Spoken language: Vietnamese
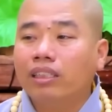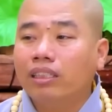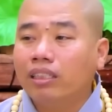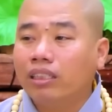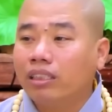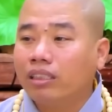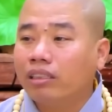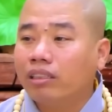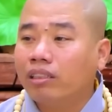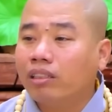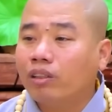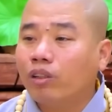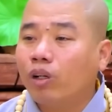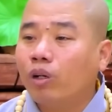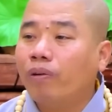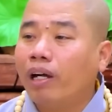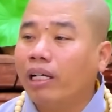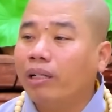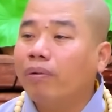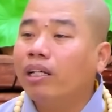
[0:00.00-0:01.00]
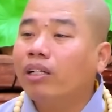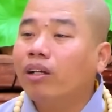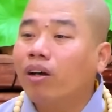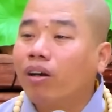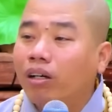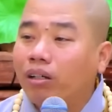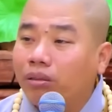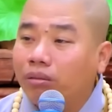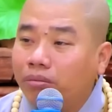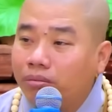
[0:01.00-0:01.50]
thì có phải bánh
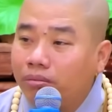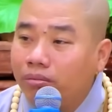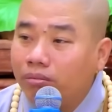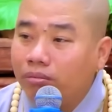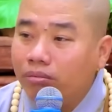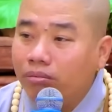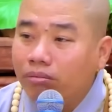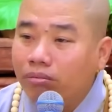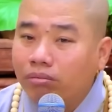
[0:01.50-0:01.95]
ngon không?